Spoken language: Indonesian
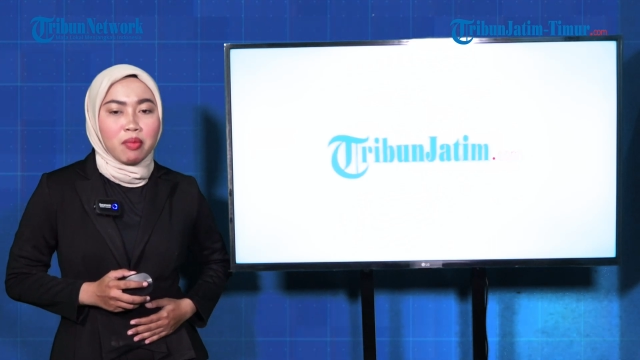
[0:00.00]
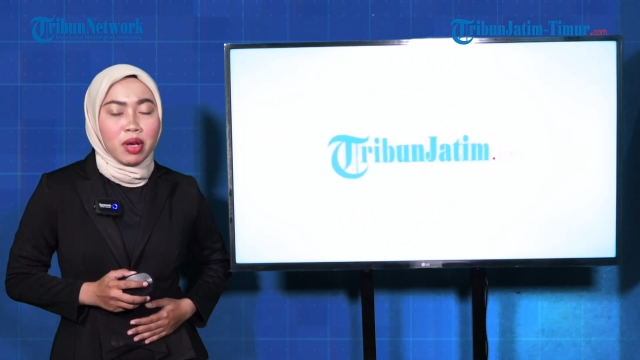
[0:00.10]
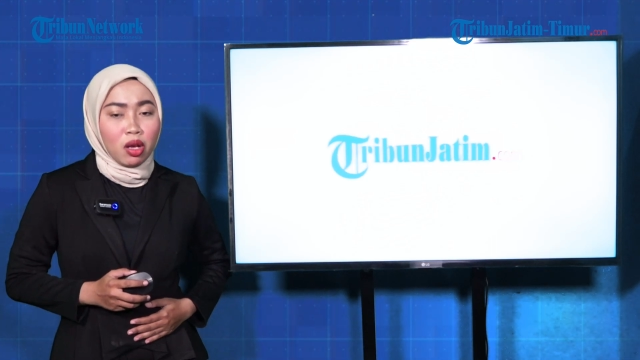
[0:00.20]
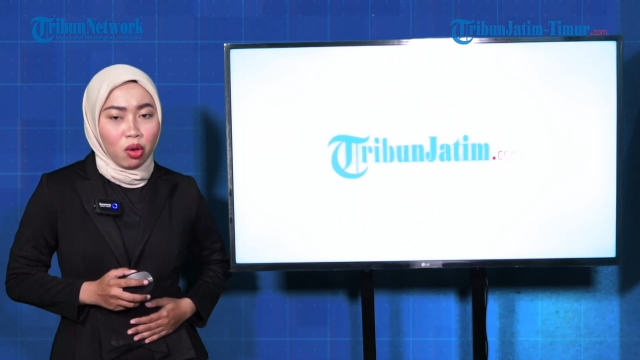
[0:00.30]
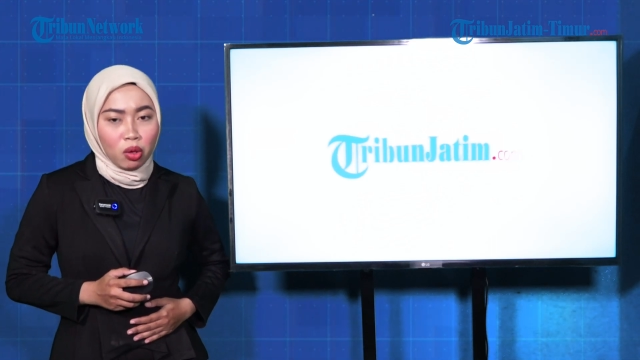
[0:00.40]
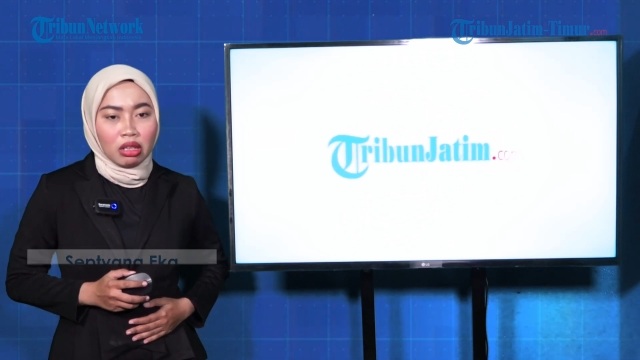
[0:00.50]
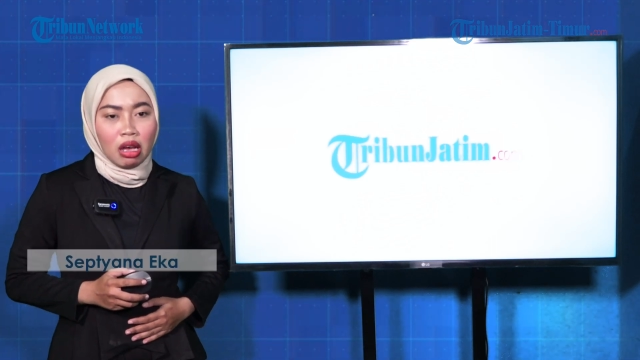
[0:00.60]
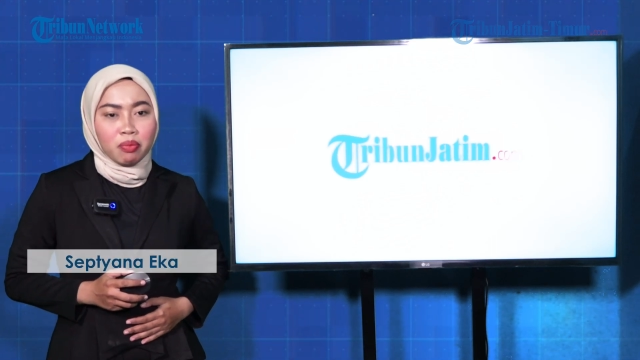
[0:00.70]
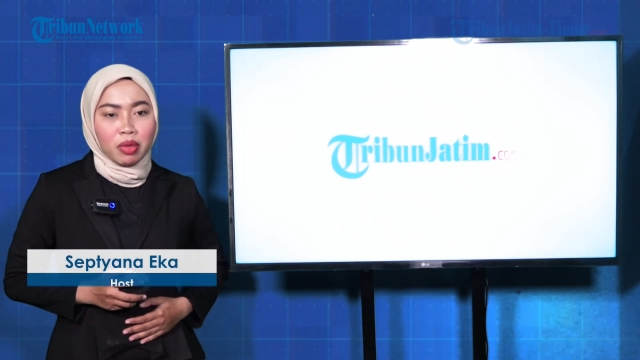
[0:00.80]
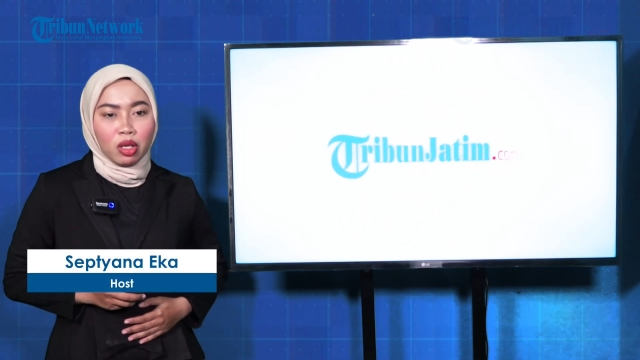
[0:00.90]
Malang
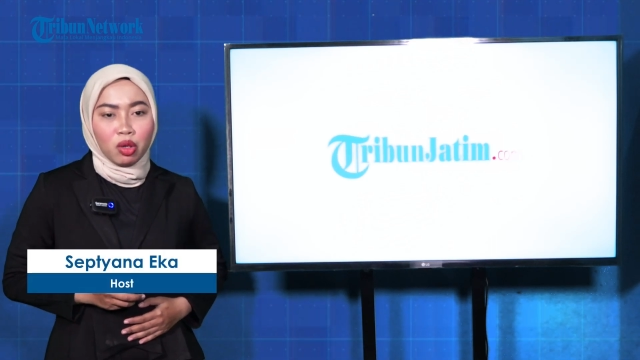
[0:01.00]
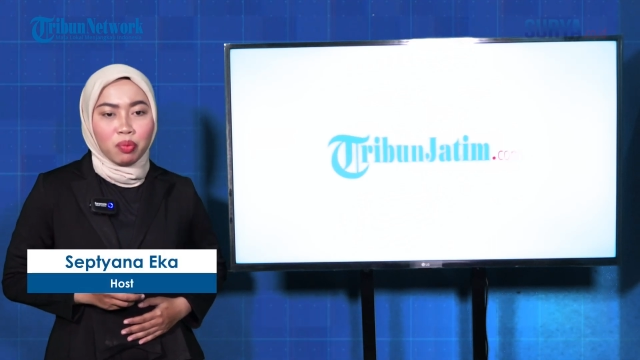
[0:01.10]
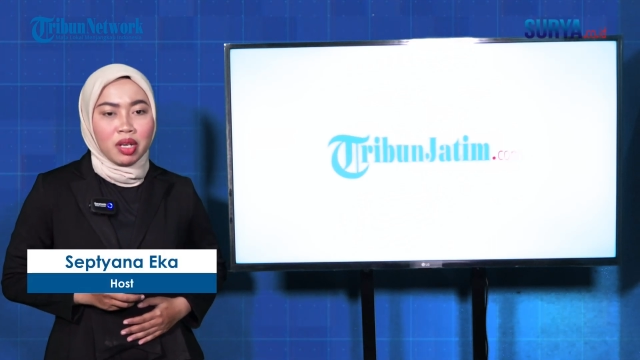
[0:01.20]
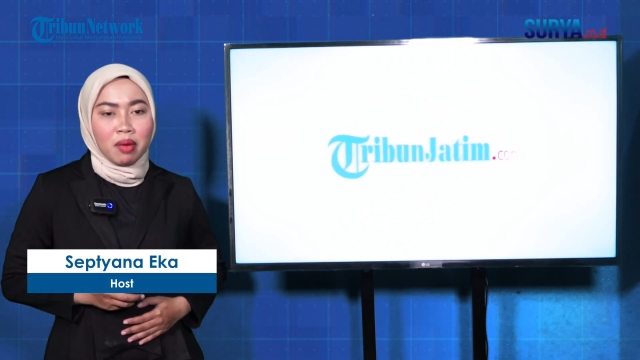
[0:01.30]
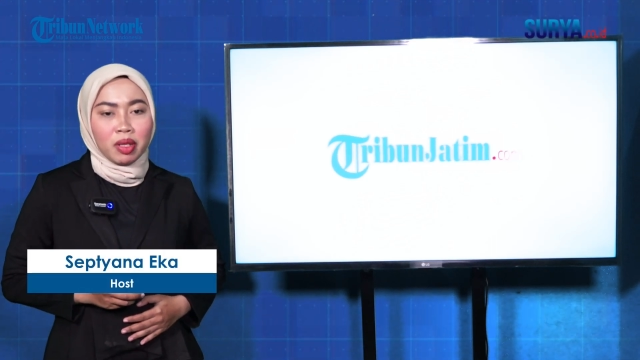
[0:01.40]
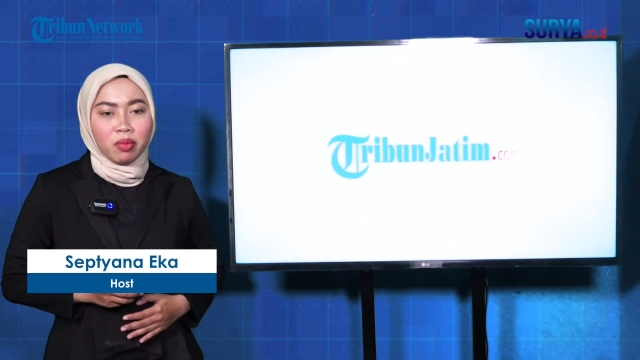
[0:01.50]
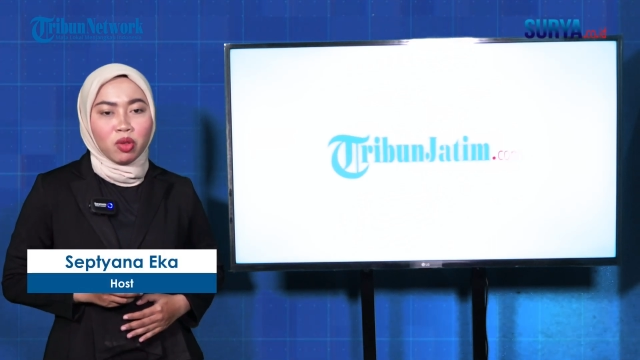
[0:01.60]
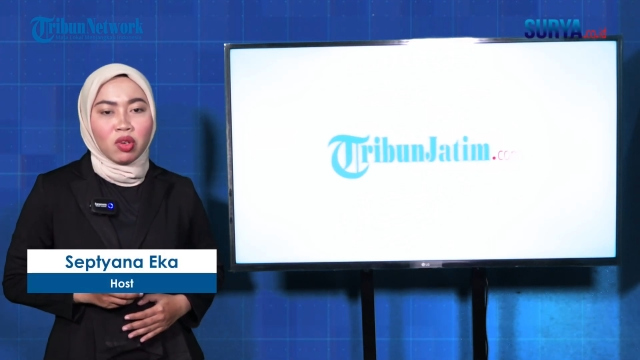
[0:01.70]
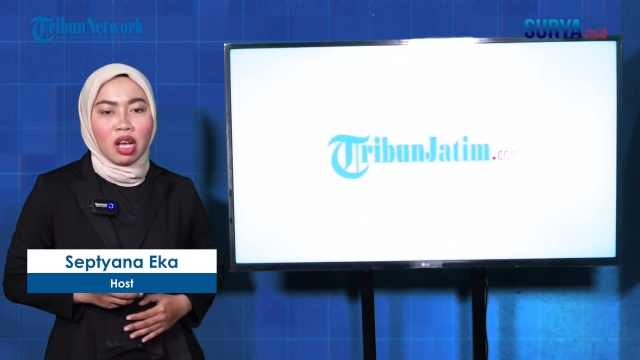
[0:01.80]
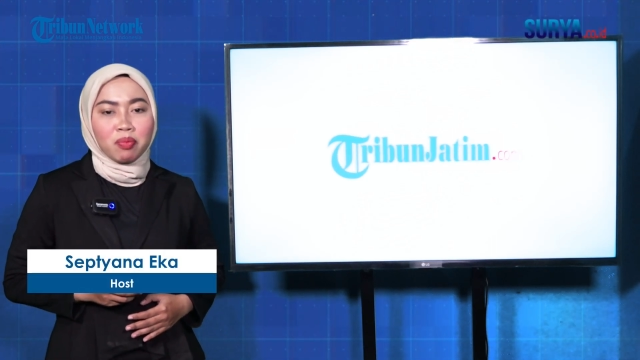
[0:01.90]
Kota belum dapat
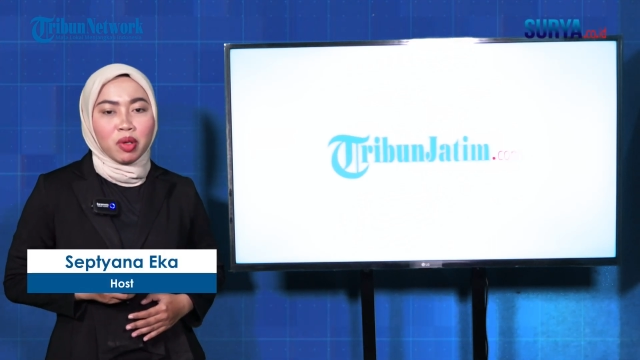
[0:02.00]
mengungkap